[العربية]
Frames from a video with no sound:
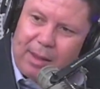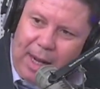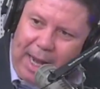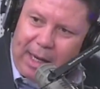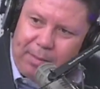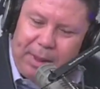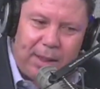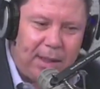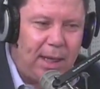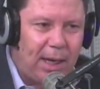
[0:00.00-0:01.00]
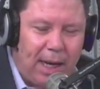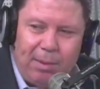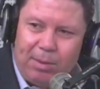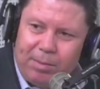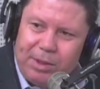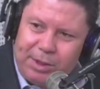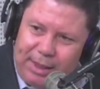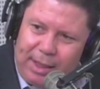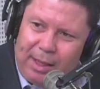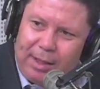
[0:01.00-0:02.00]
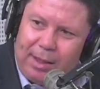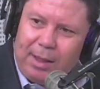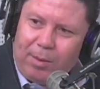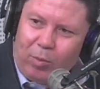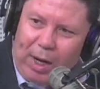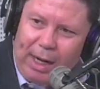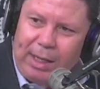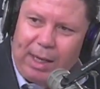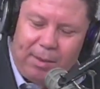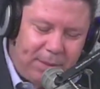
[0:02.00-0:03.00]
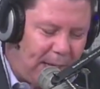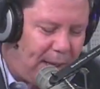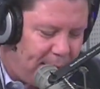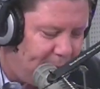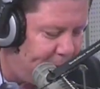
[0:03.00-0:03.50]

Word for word: عربي هذه القائمة الجديدة ريتني فوق فما 21